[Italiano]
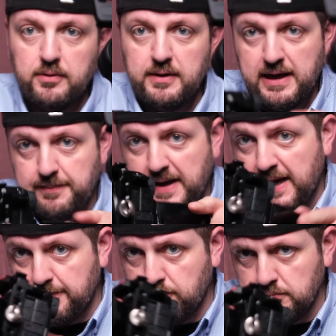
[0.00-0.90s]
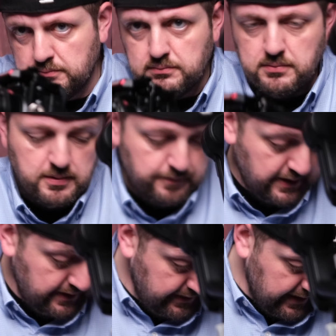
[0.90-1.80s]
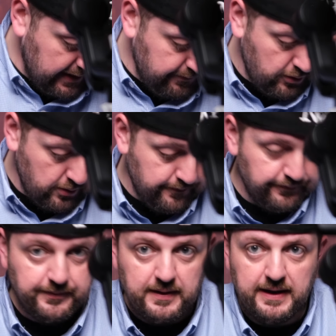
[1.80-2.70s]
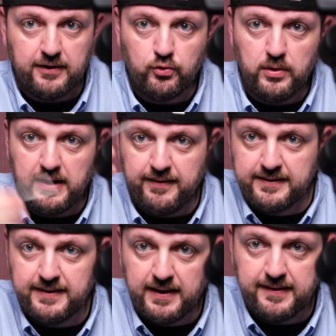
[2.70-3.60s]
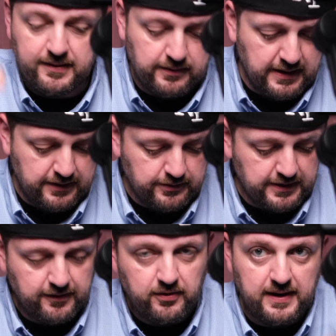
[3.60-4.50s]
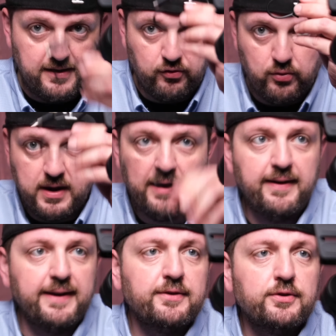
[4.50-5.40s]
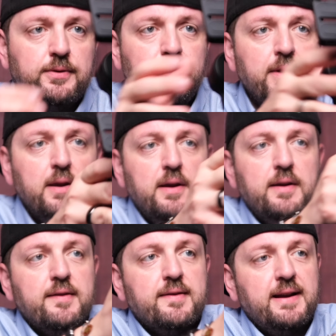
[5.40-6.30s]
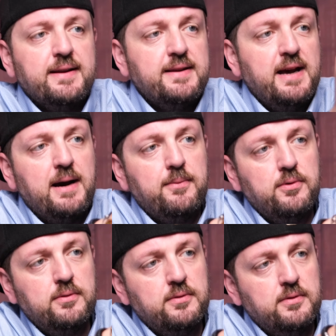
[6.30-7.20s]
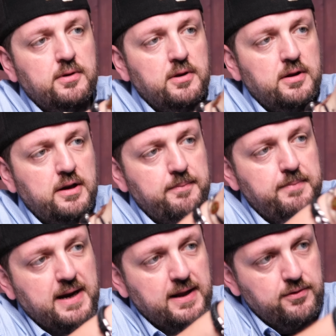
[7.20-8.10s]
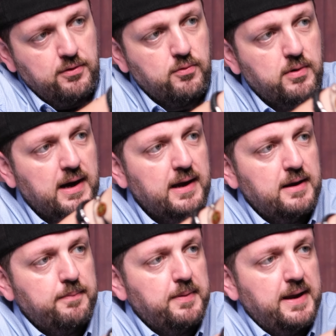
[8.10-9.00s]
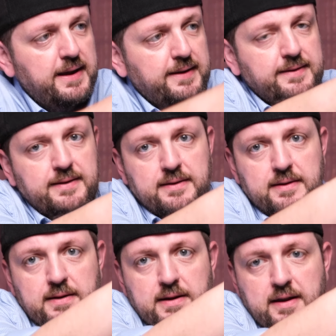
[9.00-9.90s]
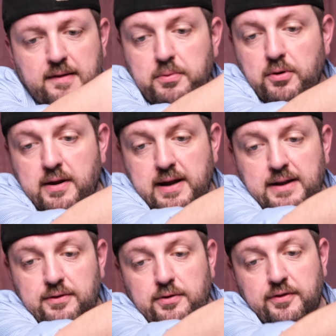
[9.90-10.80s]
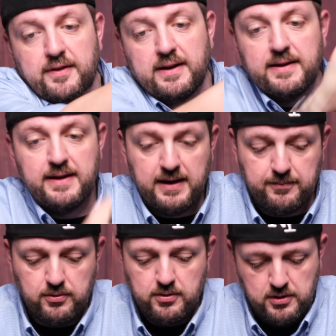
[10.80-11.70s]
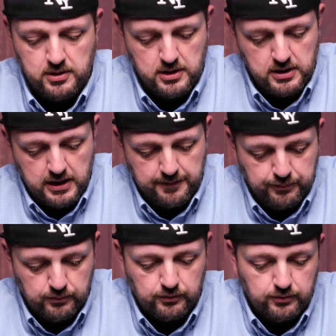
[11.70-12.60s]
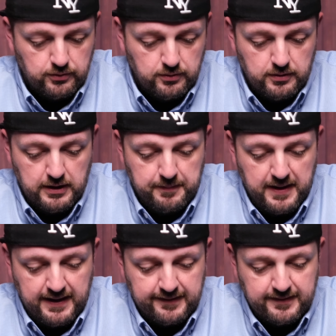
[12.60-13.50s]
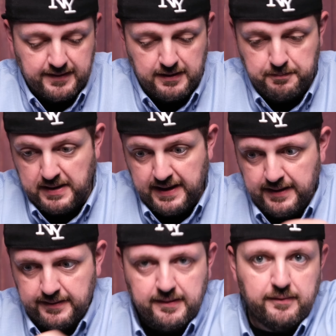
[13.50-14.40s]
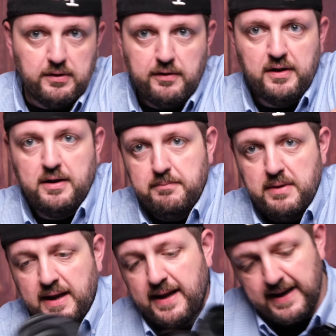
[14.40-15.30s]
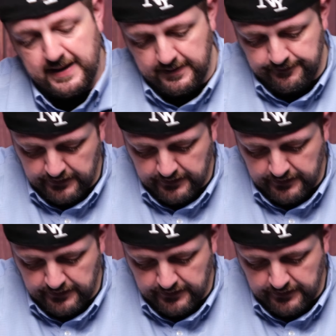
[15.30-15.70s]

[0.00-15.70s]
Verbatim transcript: la apriamo, prendiamo la sua chiavetta esagonale in dotazione e il suo cavetto, stacchiamo, liberando qua il plate e sbloccandolo stacchiamo appunto la piastra, il plate, se vogliamo fare gli americani,